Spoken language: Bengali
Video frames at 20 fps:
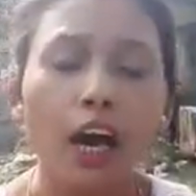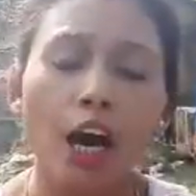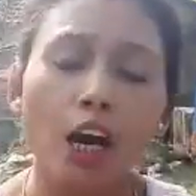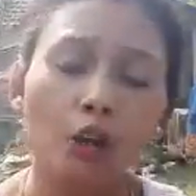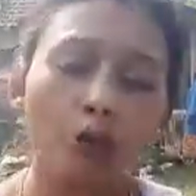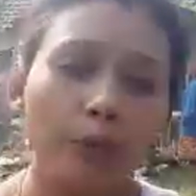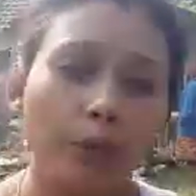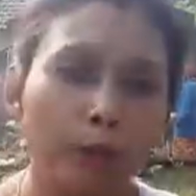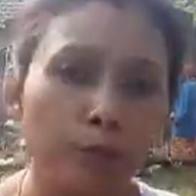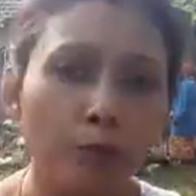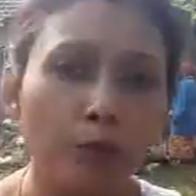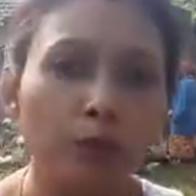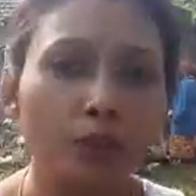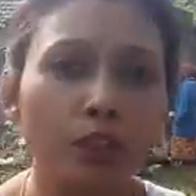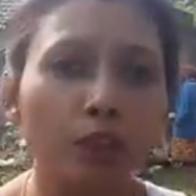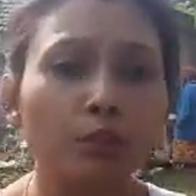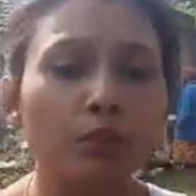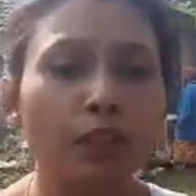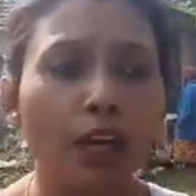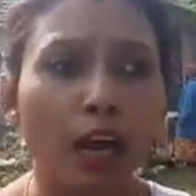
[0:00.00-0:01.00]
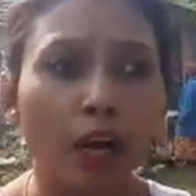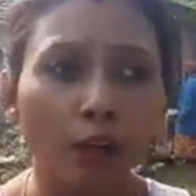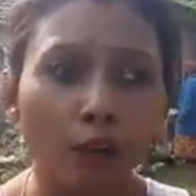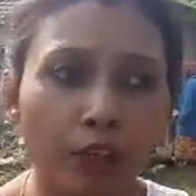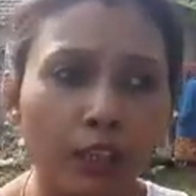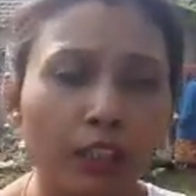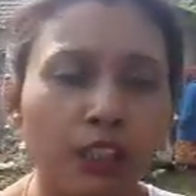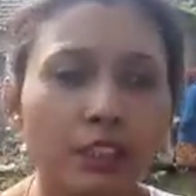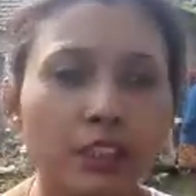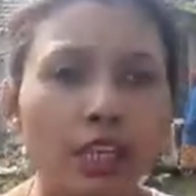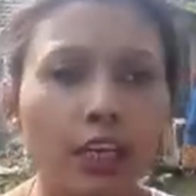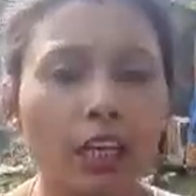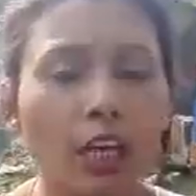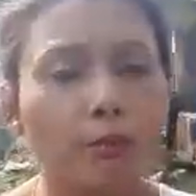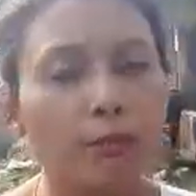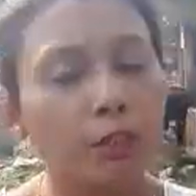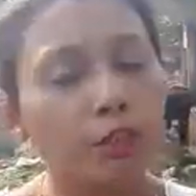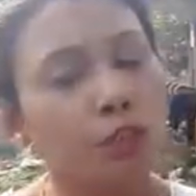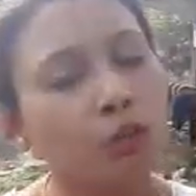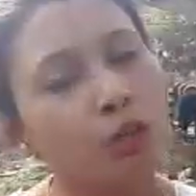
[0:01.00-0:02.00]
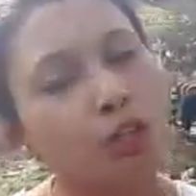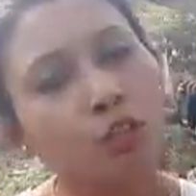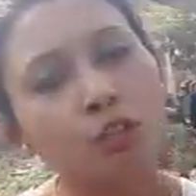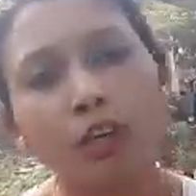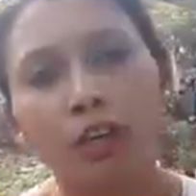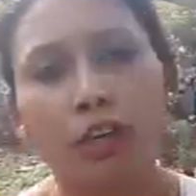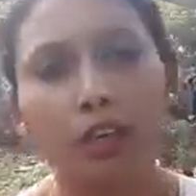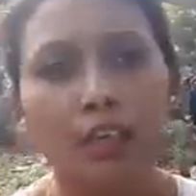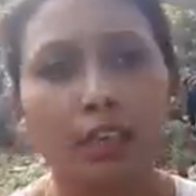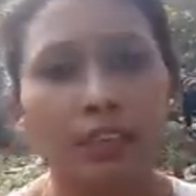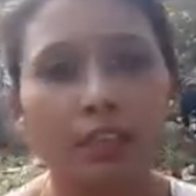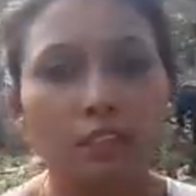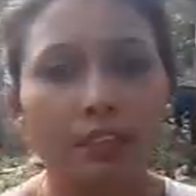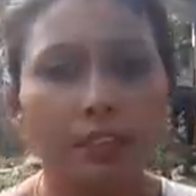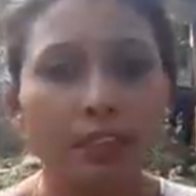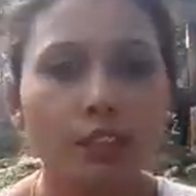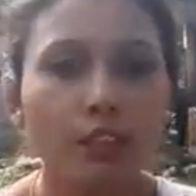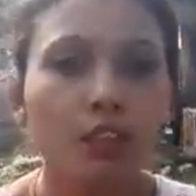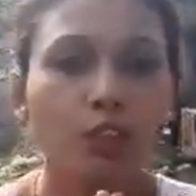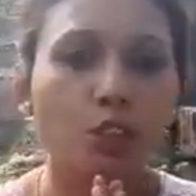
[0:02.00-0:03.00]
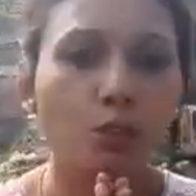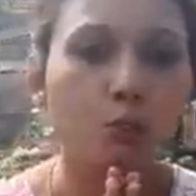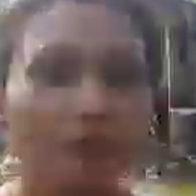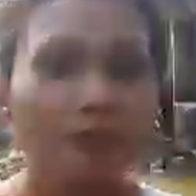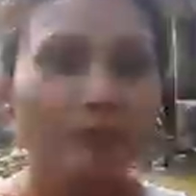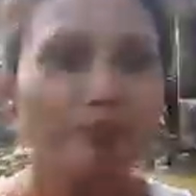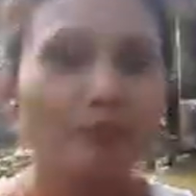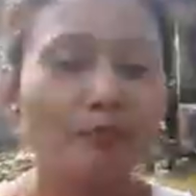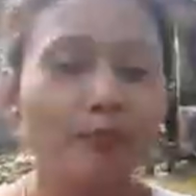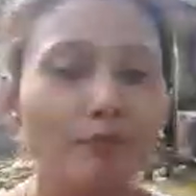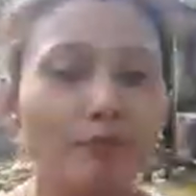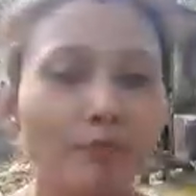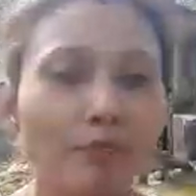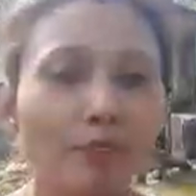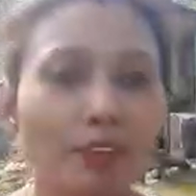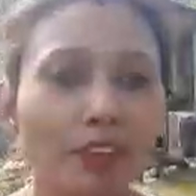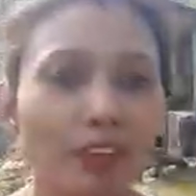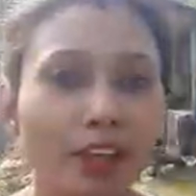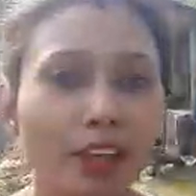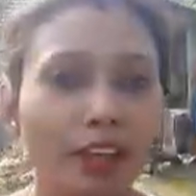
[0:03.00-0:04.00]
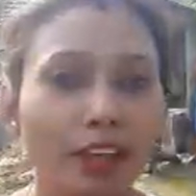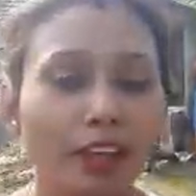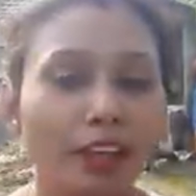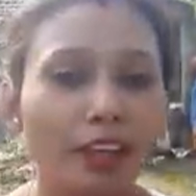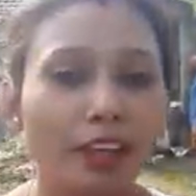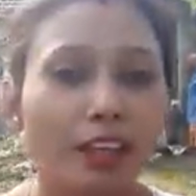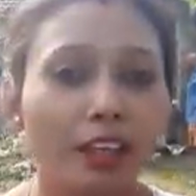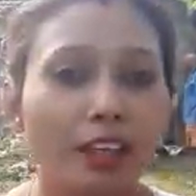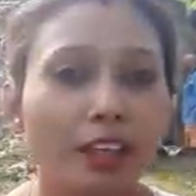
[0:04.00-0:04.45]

আরও হেল্প করতে উনি আরও এগিয়ে যাক আমরা সকলে সঙ্গে আছি নমস্কার আচ্ছা, আচ্ছা।